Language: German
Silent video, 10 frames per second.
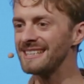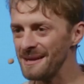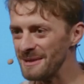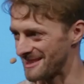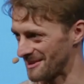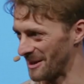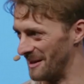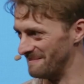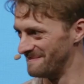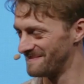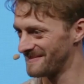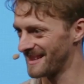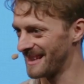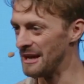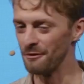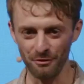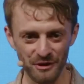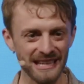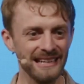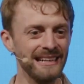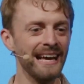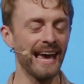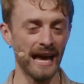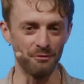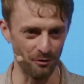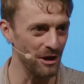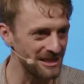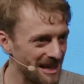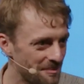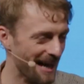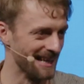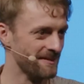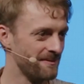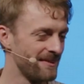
in den Himmel zu kommen. Viel Erfolg dabei.